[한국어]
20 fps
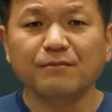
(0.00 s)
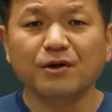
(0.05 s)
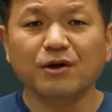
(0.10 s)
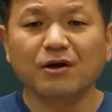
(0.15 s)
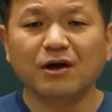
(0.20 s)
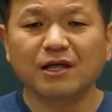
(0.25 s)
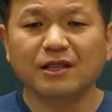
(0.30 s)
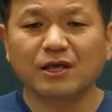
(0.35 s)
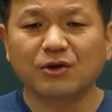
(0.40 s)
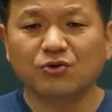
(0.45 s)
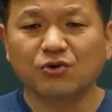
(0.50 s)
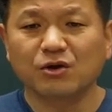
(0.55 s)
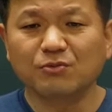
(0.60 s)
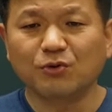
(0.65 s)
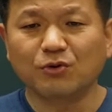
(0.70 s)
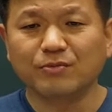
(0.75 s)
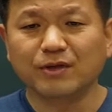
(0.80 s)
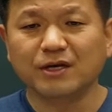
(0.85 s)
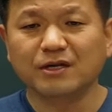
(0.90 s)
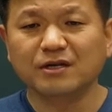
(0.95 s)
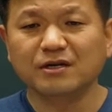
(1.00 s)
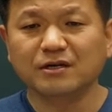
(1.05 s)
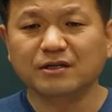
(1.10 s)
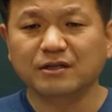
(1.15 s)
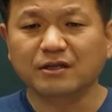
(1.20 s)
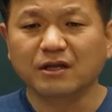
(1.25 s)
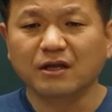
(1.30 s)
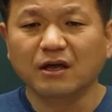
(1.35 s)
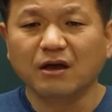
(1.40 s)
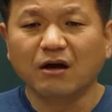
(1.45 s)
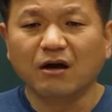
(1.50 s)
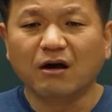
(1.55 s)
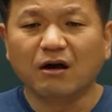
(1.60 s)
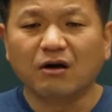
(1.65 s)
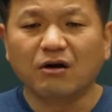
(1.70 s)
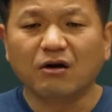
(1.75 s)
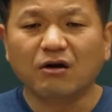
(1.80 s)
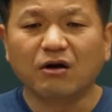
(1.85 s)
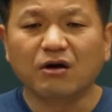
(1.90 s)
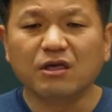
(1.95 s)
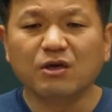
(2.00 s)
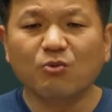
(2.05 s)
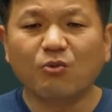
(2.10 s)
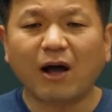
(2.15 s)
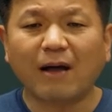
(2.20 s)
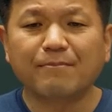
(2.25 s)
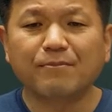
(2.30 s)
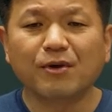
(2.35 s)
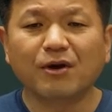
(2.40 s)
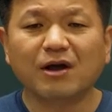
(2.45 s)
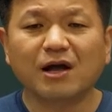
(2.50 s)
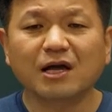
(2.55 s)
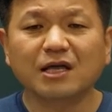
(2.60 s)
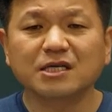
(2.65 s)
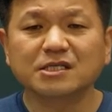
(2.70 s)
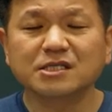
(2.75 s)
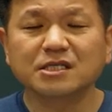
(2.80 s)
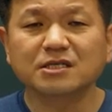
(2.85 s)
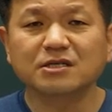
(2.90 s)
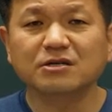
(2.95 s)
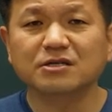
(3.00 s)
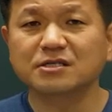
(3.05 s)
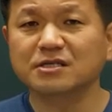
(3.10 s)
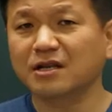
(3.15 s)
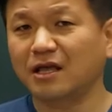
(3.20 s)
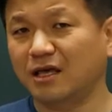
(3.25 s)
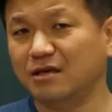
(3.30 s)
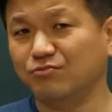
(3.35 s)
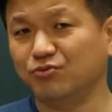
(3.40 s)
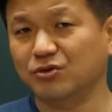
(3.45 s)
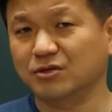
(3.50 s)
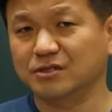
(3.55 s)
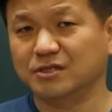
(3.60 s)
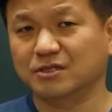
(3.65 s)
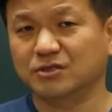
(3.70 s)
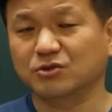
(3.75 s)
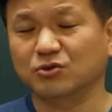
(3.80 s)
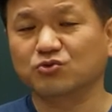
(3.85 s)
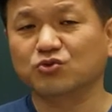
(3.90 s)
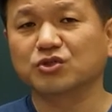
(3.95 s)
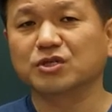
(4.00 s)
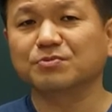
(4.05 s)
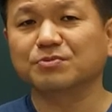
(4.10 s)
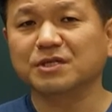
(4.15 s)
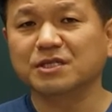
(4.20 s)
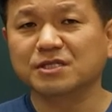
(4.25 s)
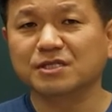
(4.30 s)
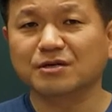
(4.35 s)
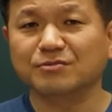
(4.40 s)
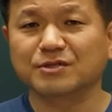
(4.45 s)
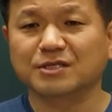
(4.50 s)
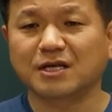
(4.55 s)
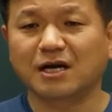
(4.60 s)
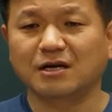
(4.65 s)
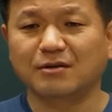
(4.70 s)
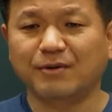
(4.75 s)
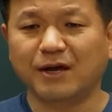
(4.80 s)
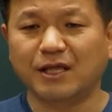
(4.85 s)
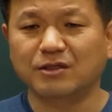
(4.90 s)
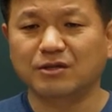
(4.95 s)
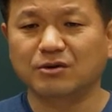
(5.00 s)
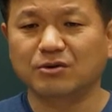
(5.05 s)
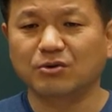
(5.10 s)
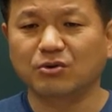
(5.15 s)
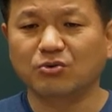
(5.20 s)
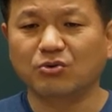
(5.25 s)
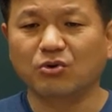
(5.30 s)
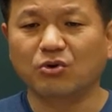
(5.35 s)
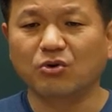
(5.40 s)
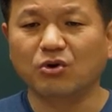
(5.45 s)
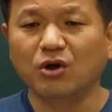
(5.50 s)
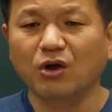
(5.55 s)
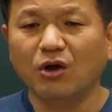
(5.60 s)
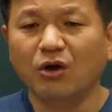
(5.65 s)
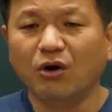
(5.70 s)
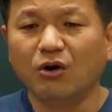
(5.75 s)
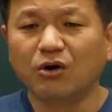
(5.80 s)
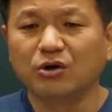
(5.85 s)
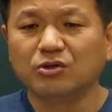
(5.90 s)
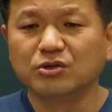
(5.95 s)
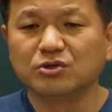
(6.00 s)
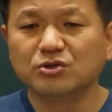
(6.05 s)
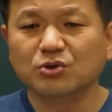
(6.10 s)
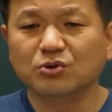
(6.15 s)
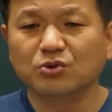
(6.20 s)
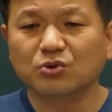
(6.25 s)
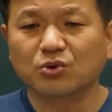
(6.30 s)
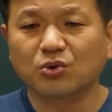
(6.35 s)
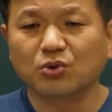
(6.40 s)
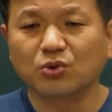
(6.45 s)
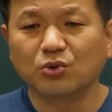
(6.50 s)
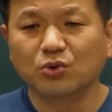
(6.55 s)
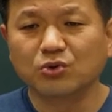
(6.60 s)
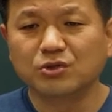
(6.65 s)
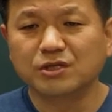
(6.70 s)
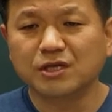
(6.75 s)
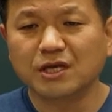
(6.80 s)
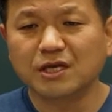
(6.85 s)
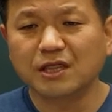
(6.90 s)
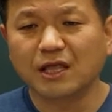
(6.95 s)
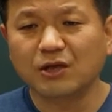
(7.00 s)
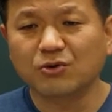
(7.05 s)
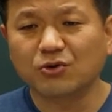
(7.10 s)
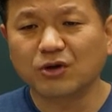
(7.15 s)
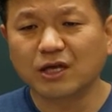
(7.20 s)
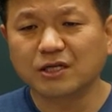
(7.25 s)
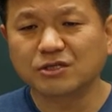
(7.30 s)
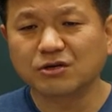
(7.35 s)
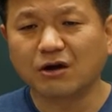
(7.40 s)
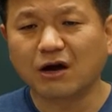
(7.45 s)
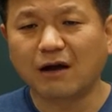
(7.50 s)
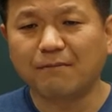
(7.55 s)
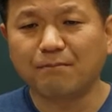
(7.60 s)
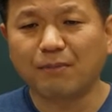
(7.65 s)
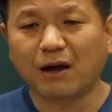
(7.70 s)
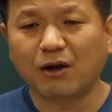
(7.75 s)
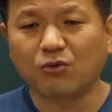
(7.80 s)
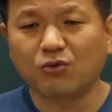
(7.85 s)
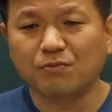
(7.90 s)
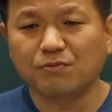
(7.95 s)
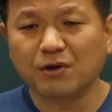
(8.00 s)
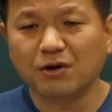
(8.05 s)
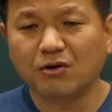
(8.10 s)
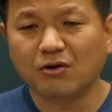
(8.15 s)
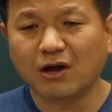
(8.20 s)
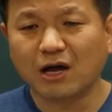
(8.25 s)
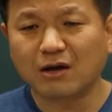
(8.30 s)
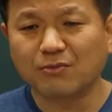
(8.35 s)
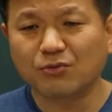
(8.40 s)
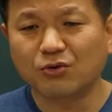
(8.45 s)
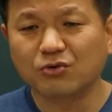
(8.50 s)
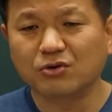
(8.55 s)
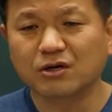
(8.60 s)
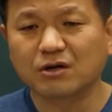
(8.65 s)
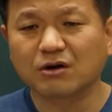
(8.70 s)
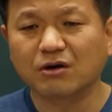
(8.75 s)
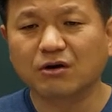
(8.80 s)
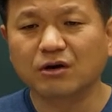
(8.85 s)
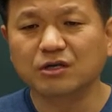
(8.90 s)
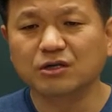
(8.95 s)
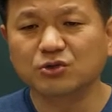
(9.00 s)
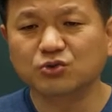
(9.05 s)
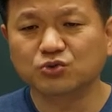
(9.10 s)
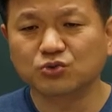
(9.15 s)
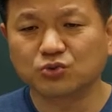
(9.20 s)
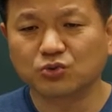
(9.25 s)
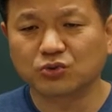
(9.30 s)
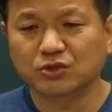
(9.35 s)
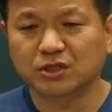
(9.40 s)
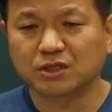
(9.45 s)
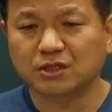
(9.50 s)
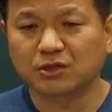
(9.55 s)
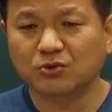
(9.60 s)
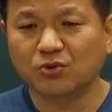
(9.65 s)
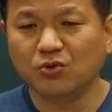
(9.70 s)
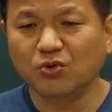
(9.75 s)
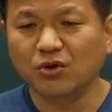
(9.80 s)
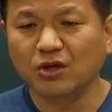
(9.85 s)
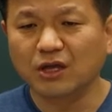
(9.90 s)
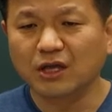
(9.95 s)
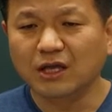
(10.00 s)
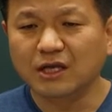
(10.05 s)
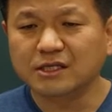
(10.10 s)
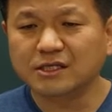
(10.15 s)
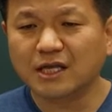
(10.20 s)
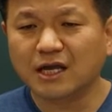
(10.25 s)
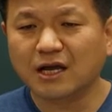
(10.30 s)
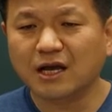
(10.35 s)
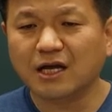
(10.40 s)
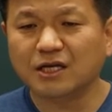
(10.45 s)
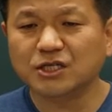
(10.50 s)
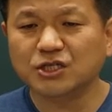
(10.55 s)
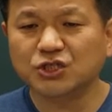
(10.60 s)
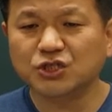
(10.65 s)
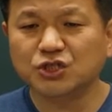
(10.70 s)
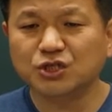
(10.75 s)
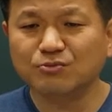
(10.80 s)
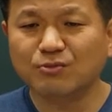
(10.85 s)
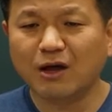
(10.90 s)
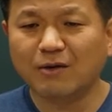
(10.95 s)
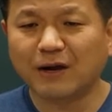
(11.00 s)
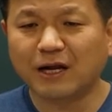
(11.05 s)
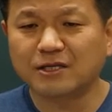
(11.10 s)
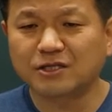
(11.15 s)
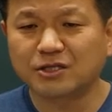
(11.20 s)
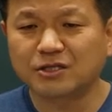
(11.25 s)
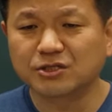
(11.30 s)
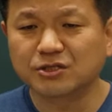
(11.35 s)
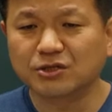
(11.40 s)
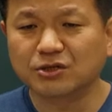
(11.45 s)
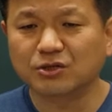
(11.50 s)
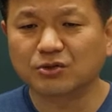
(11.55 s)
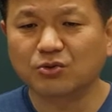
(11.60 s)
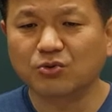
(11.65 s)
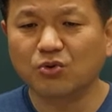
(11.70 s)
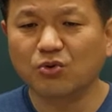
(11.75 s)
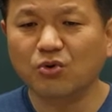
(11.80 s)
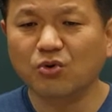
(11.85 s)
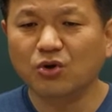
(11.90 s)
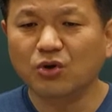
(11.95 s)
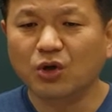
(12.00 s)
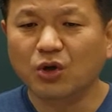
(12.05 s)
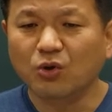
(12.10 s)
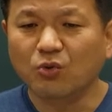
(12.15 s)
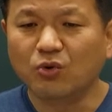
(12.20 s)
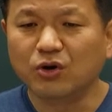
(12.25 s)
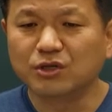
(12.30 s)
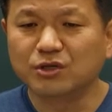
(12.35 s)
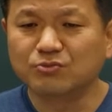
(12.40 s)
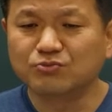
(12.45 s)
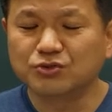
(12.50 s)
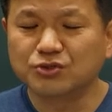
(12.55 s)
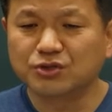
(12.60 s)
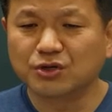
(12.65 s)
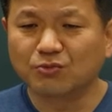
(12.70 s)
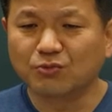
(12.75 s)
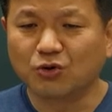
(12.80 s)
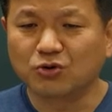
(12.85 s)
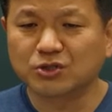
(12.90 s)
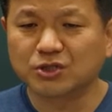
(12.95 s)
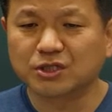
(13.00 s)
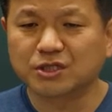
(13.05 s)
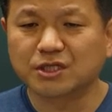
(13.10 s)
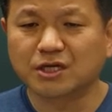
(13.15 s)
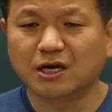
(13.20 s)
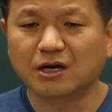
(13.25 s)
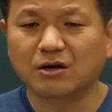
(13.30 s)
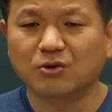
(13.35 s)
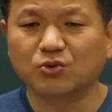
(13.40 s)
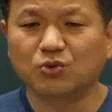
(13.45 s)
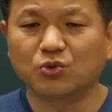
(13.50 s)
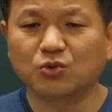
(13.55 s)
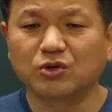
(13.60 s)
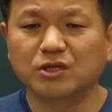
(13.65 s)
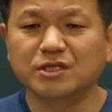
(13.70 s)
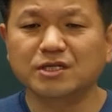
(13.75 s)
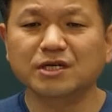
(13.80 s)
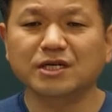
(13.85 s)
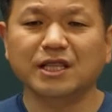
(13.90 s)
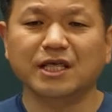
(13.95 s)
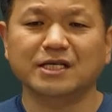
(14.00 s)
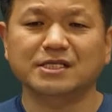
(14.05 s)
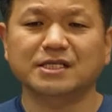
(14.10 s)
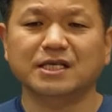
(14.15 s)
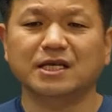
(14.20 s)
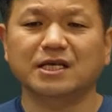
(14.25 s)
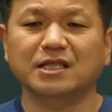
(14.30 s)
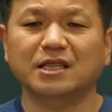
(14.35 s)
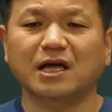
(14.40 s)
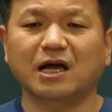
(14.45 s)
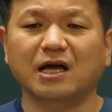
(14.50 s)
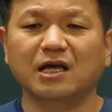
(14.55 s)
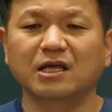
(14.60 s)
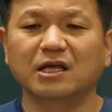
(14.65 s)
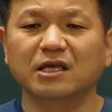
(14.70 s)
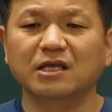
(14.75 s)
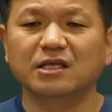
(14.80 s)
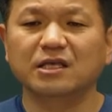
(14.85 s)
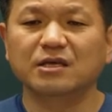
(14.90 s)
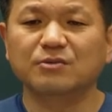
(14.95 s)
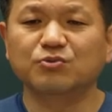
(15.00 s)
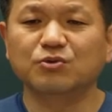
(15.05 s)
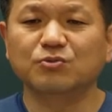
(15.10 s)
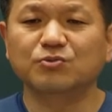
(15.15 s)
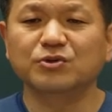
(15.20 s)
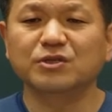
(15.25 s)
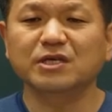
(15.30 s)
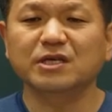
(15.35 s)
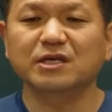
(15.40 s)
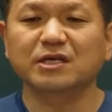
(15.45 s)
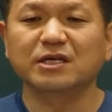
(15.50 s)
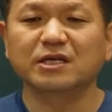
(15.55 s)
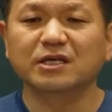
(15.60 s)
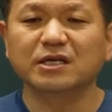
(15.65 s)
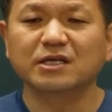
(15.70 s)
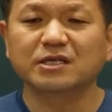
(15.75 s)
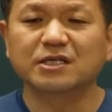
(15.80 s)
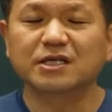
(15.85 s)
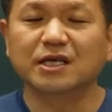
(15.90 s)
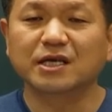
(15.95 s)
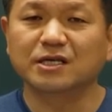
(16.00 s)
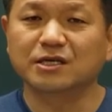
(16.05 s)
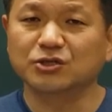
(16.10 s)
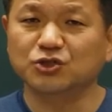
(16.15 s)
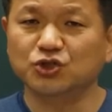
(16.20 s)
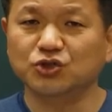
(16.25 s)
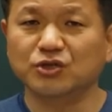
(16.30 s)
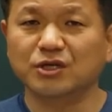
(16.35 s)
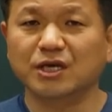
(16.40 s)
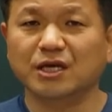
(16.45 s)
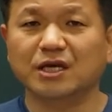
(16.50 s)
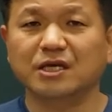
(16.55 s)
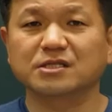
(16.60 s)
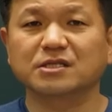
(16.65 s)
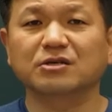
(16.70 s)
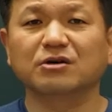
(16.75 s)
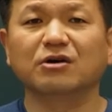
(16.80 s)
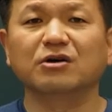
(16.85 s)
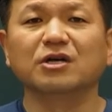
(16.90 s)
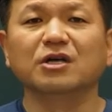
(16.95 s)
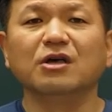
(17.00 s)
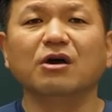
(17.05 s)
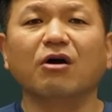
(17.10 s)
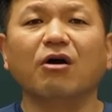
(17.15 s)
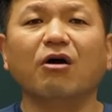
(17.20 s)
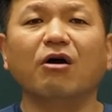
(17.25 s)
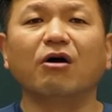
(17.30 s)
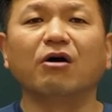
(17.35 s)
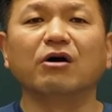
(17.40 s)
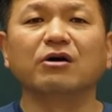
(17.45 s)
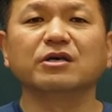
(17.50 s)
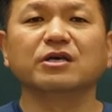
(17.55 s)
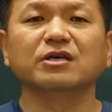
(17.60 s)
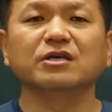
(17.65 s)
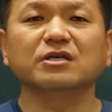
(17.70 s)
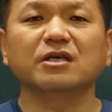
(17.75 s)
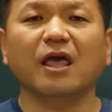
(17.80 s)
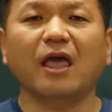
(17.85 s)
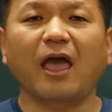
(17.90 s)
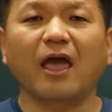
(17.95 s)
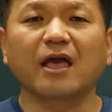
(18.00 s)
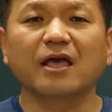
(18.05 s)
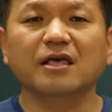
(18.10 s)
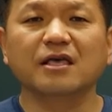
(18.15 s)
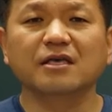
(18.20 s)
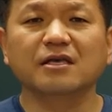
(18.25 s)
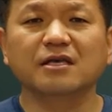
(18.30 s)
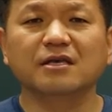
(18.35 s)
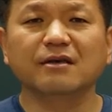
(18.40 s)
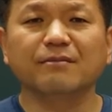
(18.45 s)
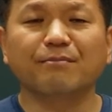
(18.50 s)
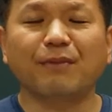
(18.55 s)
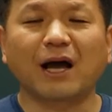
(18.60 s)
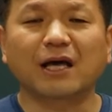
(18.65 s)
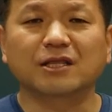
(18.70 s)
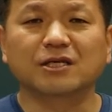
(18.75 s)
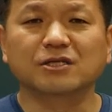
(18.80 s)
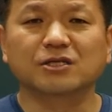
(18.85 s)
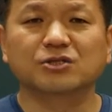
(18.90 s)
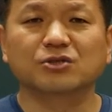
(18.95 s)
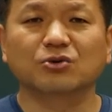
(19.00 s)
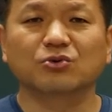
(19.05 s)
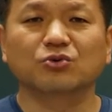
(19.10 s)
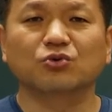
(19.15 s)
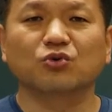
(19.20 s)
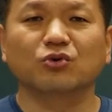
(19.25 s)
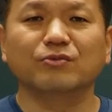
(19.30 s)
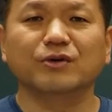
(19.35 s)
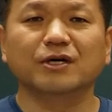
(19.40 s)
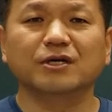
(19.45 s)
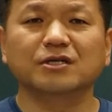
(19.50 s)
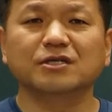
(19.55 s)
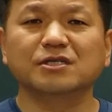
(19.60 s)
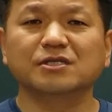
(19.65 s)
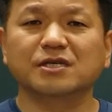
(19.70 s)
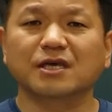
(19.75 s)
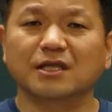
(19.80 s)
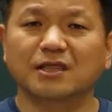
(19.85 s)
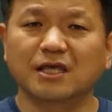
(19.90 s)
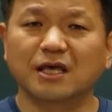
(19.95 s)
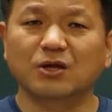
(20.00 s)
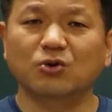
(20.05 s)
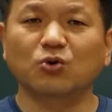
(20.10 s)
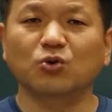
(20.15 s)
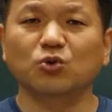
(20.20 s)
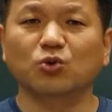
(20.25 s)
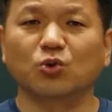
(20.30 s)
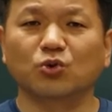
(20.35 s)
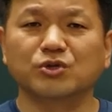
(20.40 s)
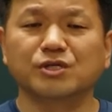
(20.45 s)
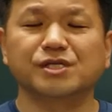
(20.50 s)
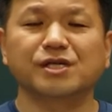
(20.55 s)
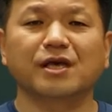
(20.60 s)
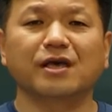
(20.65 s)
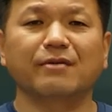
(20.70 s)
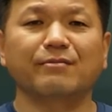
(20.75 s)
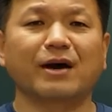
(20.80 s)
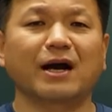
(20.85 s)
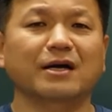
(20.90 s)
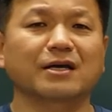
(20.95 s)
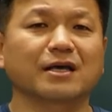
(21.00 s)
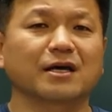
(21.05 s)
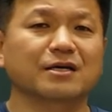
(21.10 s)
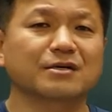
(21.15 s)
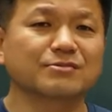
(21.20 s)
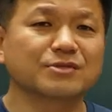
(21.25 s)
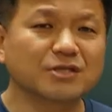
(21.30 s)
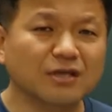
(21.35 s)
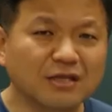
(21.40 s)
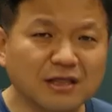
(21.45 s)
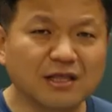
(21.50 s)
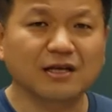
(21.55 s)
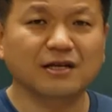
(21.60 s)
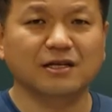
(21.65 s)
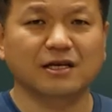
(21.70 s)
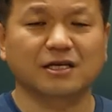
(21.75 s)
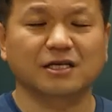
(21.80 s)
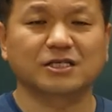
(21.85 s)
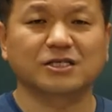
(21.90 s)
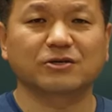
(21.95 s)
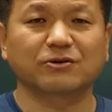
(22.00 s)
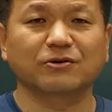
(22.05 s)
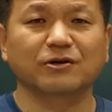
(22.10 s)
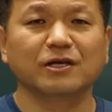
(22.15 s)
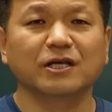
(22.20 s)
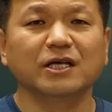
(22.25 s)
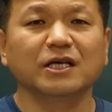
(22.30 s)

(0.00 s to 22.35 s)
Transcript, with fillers: 평가 내용을 보면은 어, 거의 완벽하게 쓴 것은 A 플러스죠. 97점 이상을 받는 거고 어느 정도 논제의 내용에 정합하고 평가 항목을 거의 충족시키고 생각이 심화 발전적이고 원인 분석 목적 지향하고 논리적인 에세이다. 이 부분이 그 얘기는 쉽게 얘기해서 거의 A 받을 정도면은 제대로 논제에 맞게끔 썼다는 얘기죠.